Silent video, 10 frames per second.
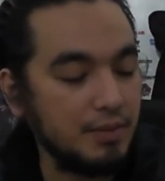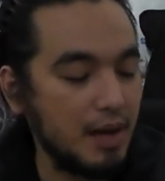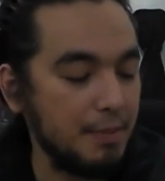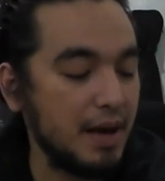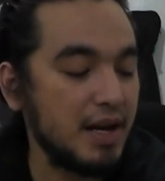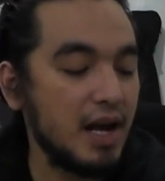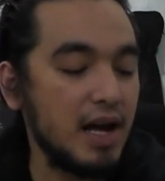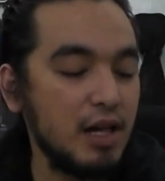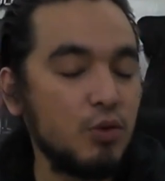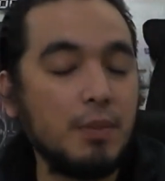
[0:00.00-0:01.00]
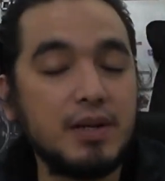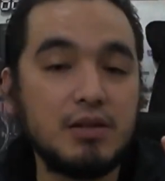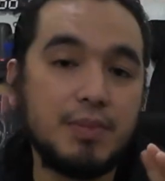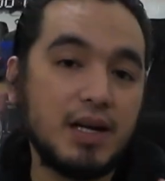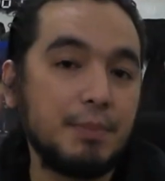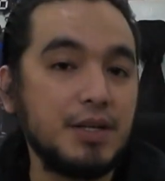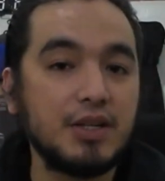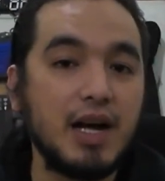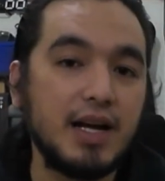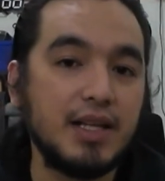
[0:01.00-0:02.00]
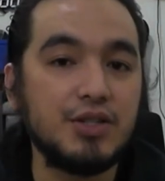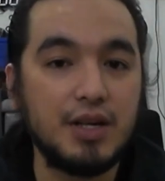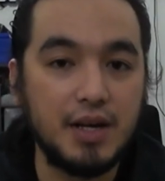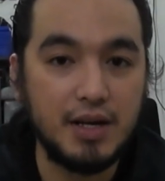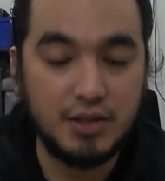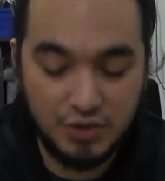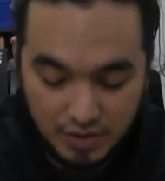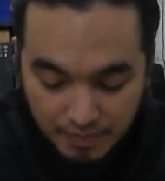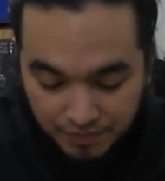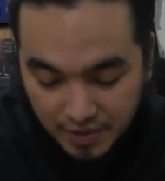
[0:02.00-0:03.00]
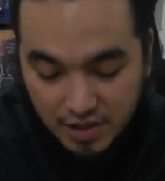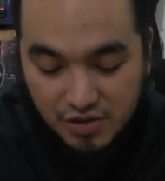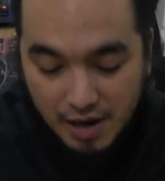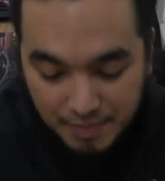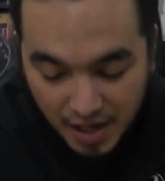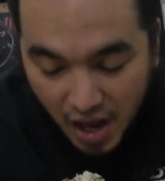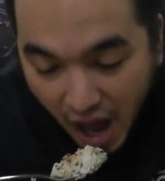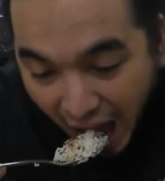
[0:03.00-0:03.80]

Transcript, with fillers: para lumabas mag-appear ka agad sa, sa Shopee